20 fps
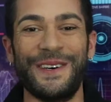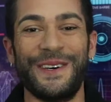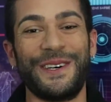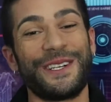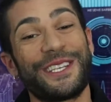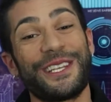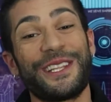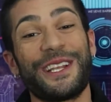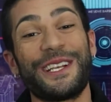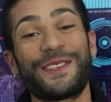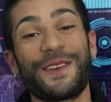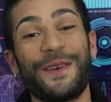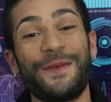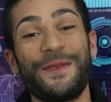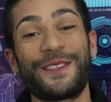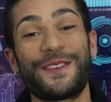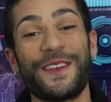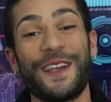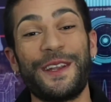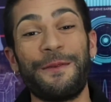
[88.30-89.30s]
Hoje nós
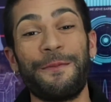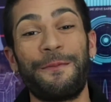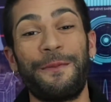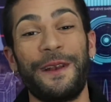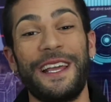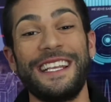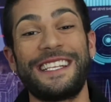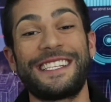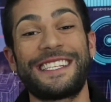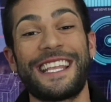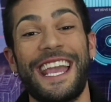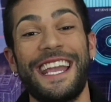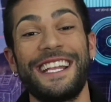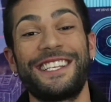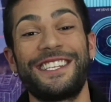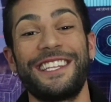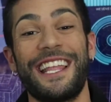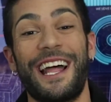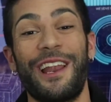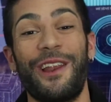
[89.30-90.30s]
vamos ver um
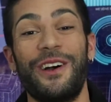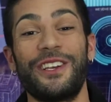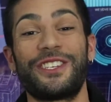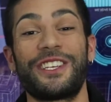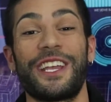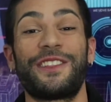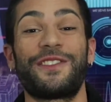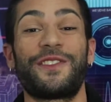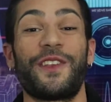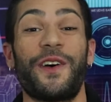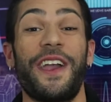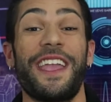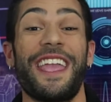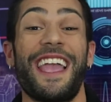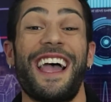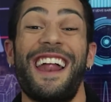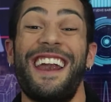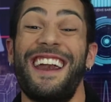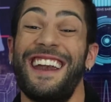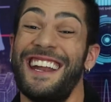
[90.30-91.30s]
playset da loja Toy
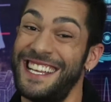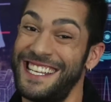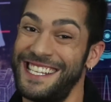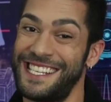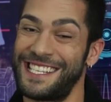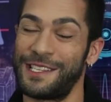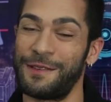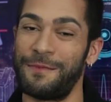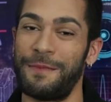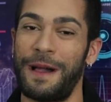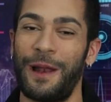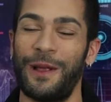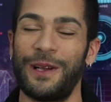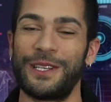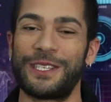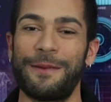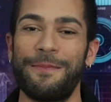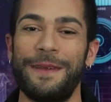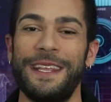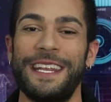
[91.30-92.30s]
R Us, uma
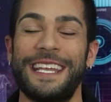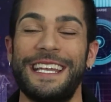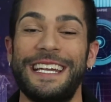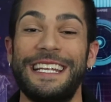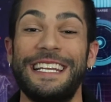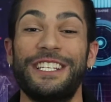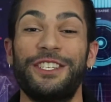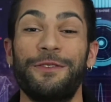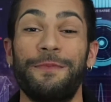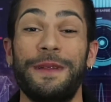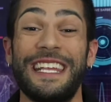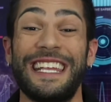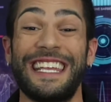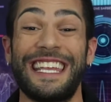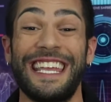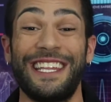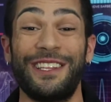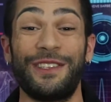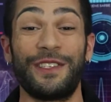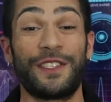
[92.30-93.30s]
loja americana de
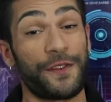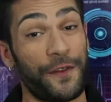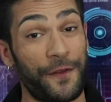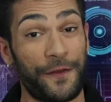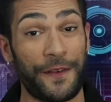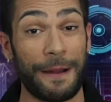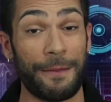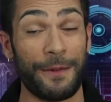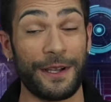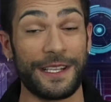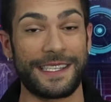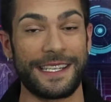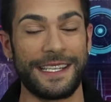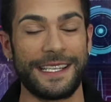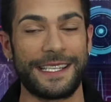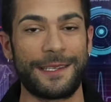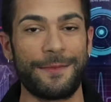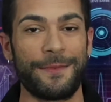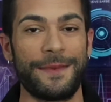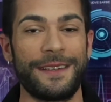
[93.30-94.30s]
brinquedos
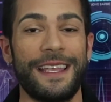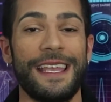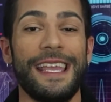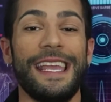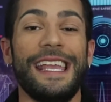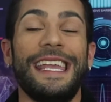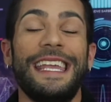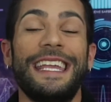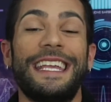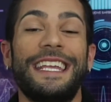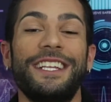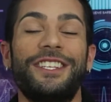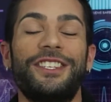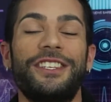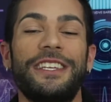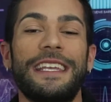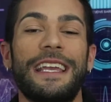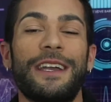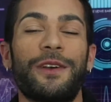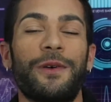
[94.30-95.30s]
famosíssima e que
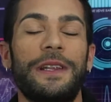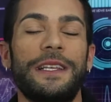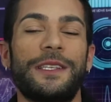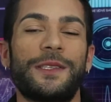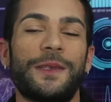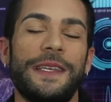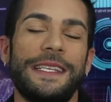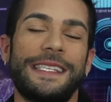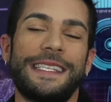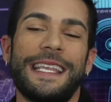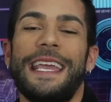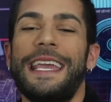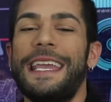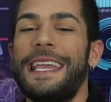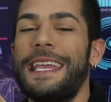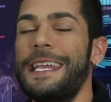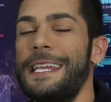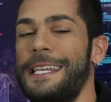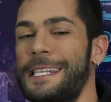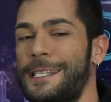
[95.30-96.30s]
tinha coleções
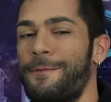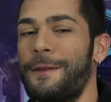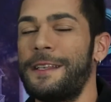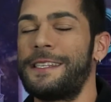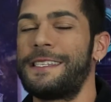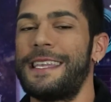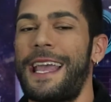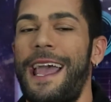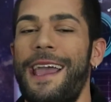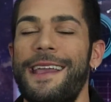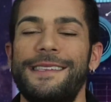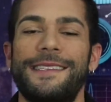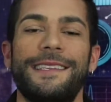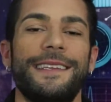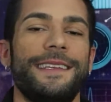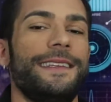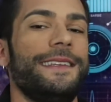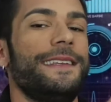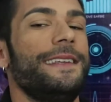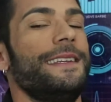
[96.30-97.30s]

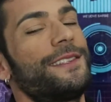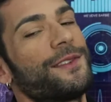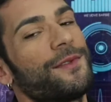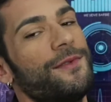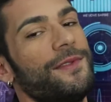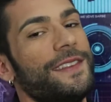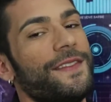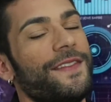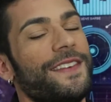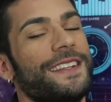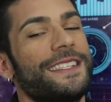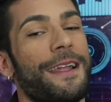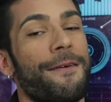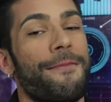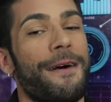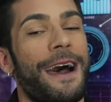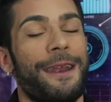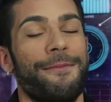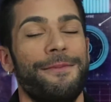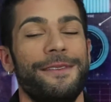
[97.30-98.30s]
especiais e exclusivas da
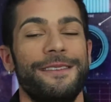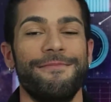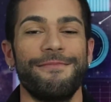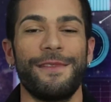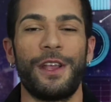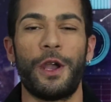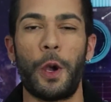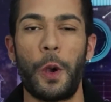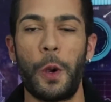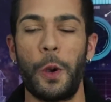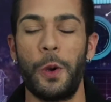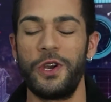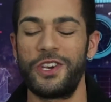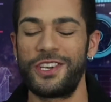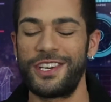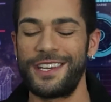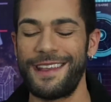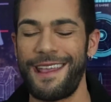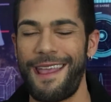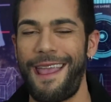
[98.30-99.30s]
Barbie.
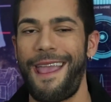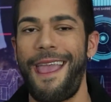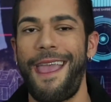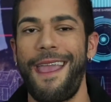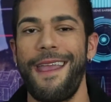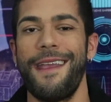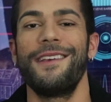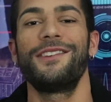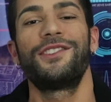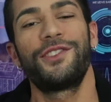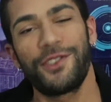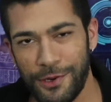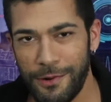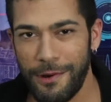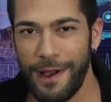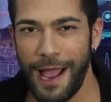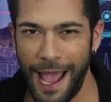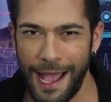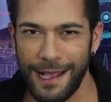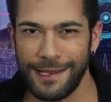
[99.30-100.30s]
Hoje é este o
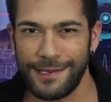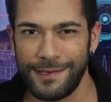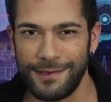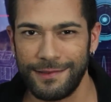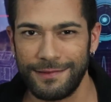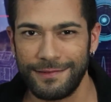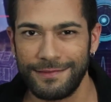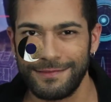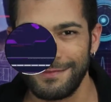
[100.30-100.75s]
caso.